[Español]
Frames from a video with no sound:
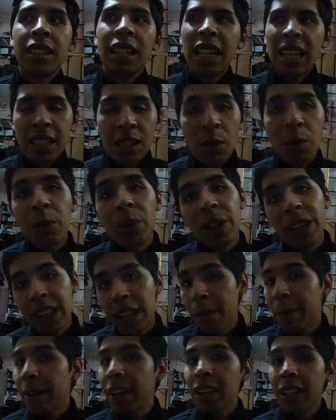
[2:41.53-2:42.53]
las de humor
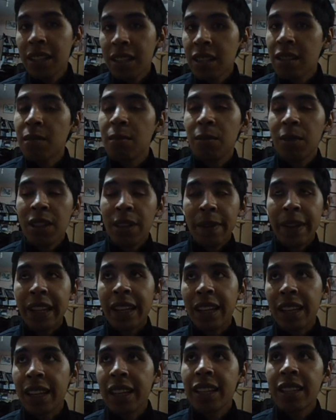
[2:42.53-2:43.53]
también, son muy
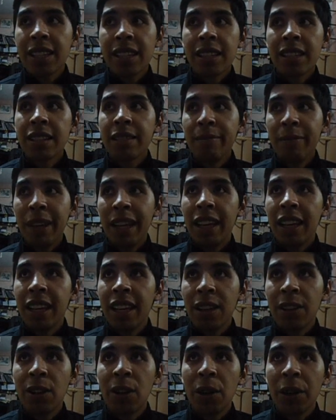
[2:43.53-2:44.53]
divertidas.
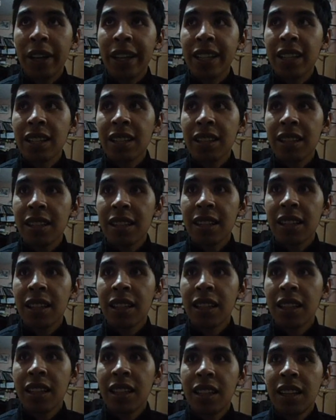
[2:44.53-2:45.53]
Mi ídolo es
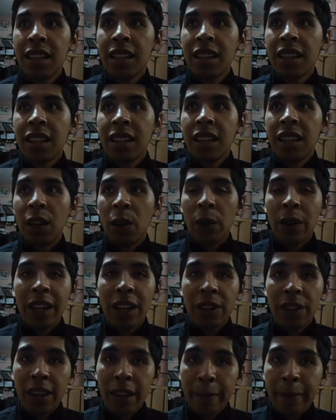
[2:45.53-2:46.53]

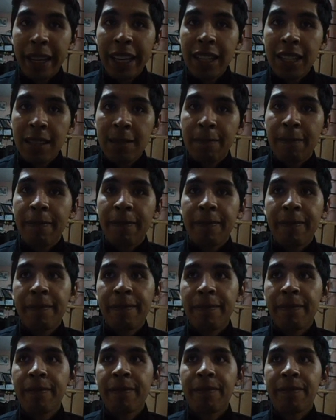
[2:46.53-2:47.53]
Eugenio Derbez,
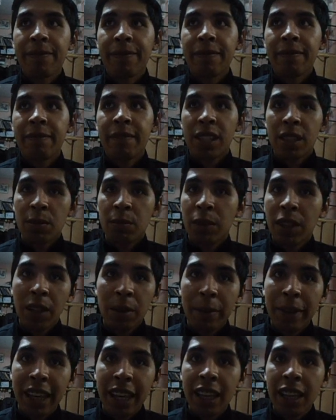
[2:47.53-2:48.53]
es un buen
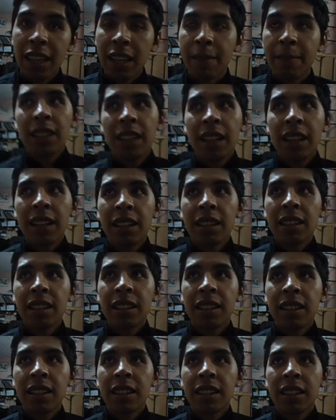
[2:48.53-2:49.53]
comediante.
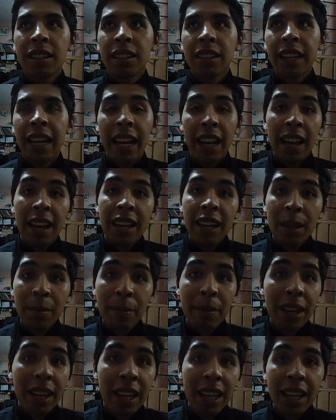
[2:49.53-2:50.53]
Ah, el
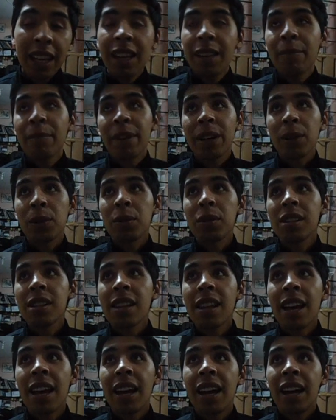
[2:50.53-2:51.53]
anime, me
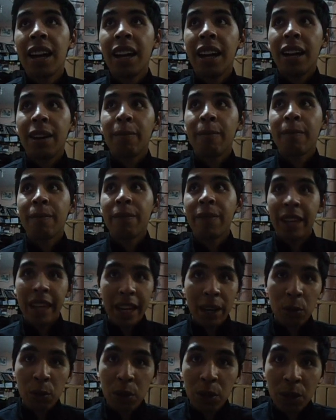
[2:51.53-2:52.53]
gusta
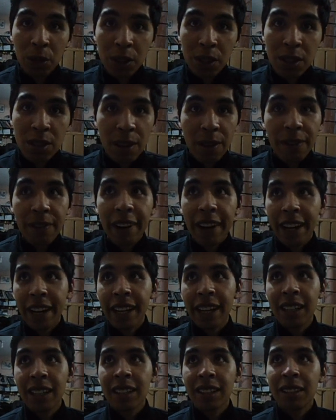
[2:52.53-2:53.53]
Naruto, soy
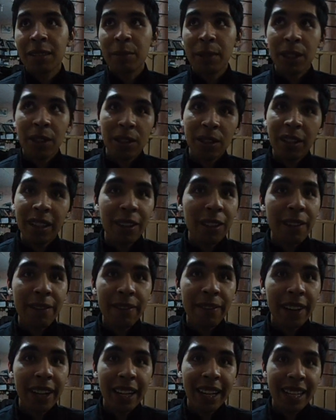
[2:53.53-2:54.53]
fan bueno, no
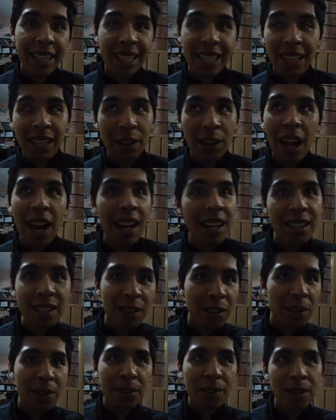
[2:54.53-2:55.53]
tan fan, así, ay,
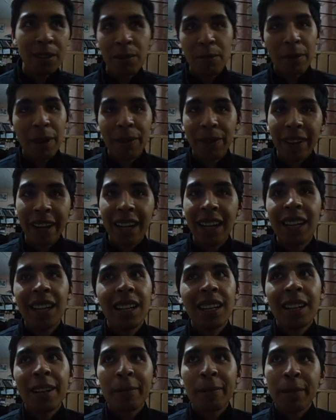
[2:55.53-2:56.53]
soy super fan,
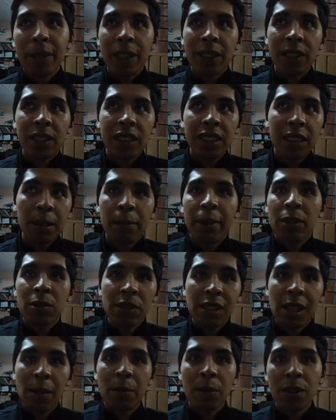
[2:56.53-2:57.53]
pero sí me
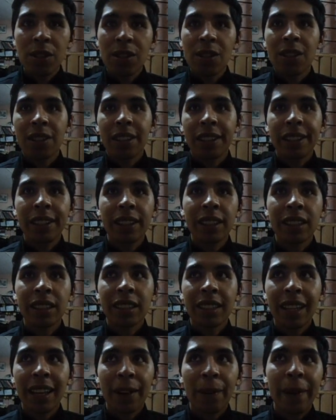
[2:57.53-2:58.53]
gusta mucho.
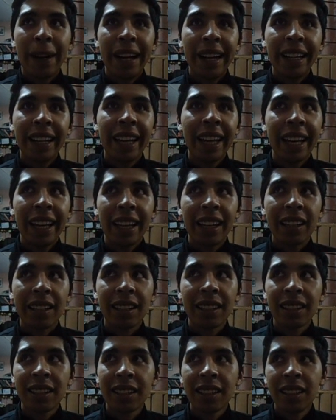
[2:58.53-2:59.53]
Igual que
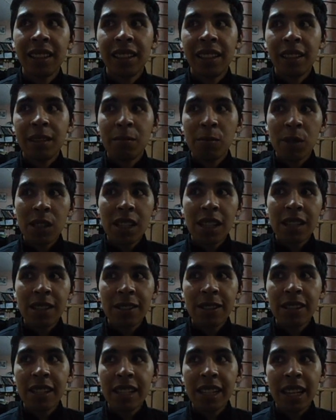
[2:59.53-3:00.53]
muchas
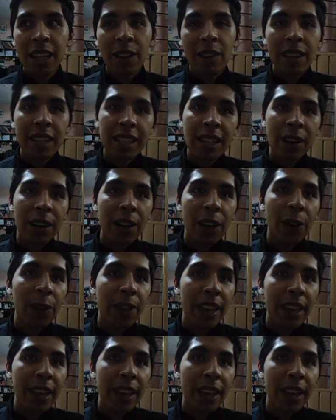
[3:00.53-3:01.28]
cosas que yo decía que